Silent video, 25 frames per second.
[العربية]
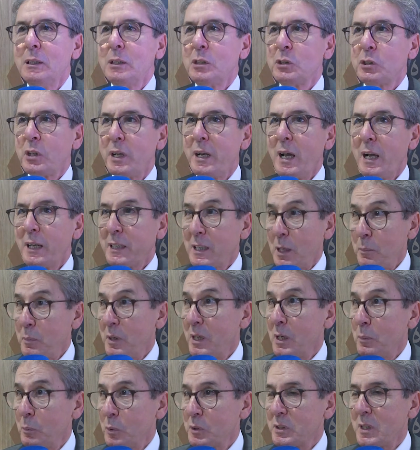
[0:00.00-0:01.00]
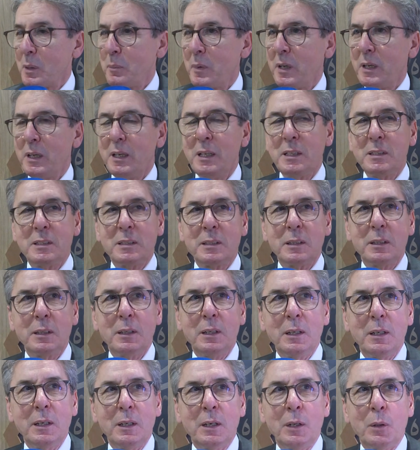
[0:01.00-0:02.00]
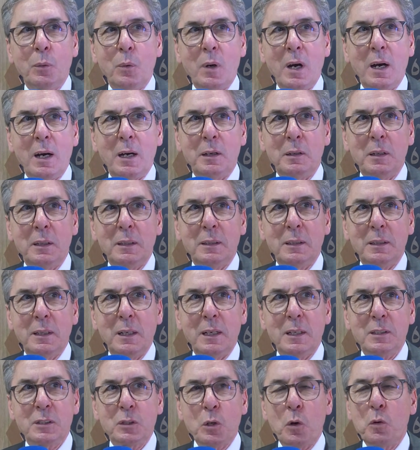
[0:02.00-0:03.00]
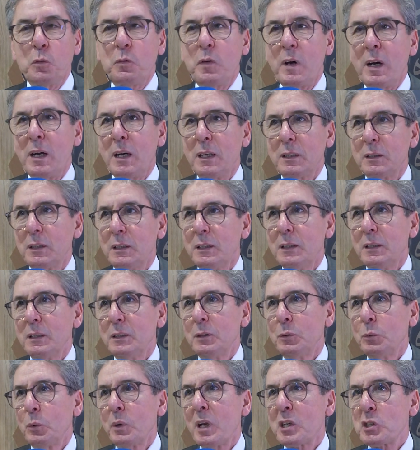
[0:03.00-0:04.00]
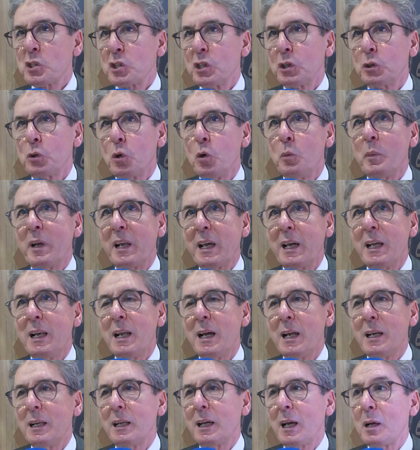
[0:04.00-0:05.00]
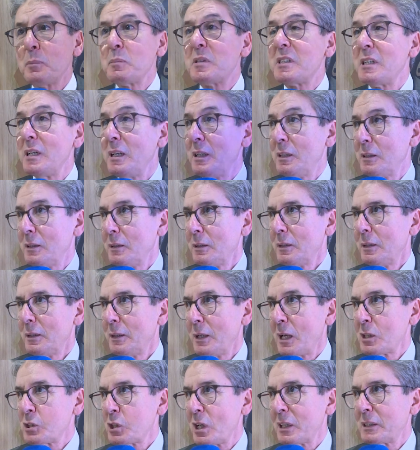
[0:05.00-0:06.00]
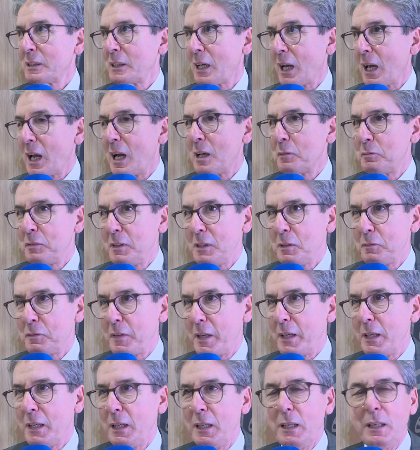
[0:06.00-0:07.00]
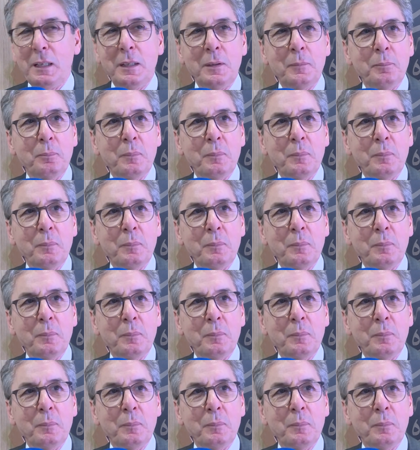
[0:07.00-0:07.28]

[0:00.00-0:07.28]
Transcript: جناح كبير متميز وسوف ننشطه من خلال 50 نشاط ثقافي فني